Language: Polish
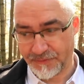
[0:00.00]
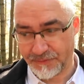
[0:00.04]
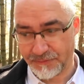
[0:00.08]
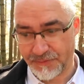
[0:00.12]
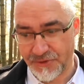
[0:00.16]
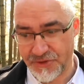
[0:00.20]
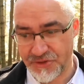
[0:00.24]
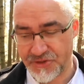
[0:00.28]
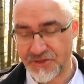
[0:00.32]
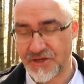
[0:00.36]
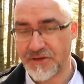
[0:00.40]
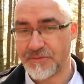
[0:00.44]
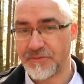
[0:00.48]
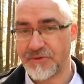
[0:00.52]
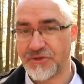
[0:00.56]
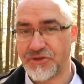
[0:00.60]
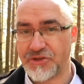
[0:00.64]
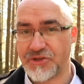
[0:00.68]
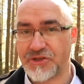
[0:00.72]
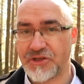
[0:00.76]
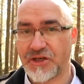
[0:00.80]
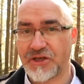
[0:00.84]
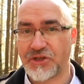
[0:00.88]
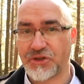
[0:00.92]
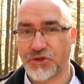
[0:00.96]
Będziemy
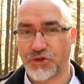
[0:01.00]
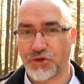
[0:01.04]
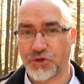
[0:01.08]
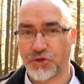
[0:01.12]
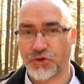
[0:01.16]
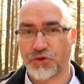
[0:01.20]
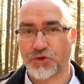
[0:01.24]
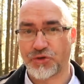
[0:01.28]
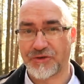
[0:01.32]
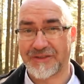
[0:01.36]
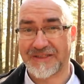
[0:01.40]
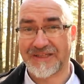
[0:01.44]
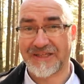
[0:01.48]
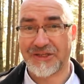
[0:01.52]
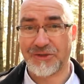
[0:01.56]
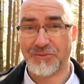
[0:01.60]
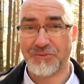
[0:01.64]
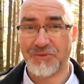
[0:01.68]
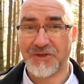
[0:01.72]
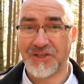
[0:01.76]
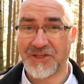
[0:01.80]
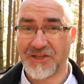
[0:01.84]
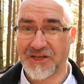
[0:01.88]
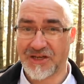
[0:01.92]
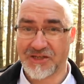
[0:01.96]
dzisiaj to
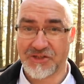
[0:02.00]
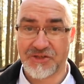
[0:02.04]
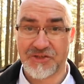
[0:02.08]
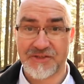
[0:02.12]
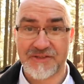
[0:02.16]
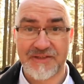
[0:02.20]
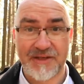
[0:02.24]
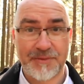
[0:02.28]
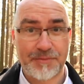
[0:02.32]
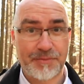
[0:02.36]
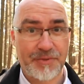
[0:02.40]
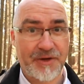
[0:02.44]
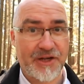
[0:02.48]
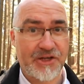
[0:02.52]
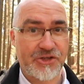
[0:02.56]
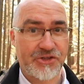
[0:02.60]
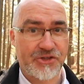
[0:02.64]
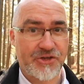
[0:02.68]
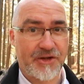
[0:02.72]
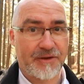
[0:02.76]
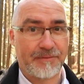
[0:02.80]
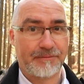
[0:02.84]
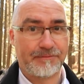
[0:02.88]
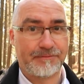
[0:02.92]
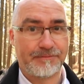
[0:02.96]
rozkminiać.
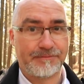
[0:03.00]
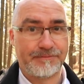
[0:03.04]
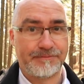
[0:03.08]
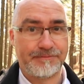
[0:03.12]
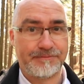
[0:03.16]
Zapraszam.